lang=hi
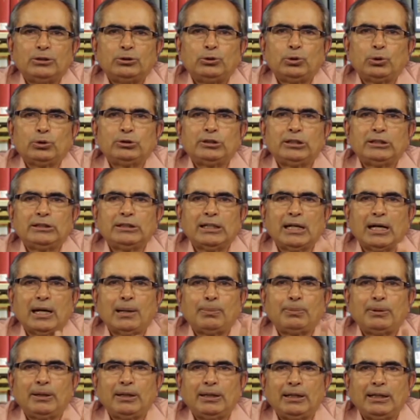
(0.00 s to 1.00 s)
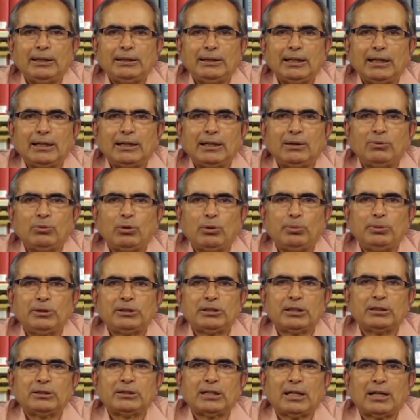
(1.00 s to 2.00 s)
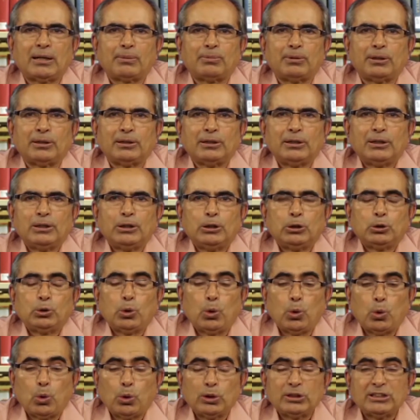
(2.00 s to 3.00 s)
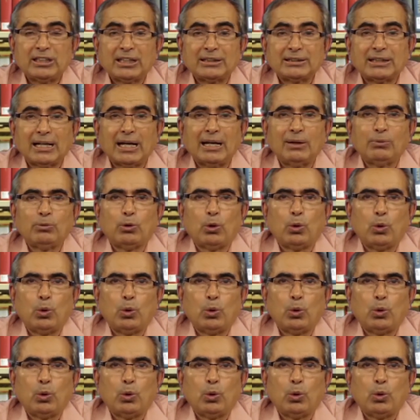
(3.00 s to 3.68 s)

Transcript: जो चीज़ें आपने नहीं देखी वो भी संसार में तो हो सकता है वो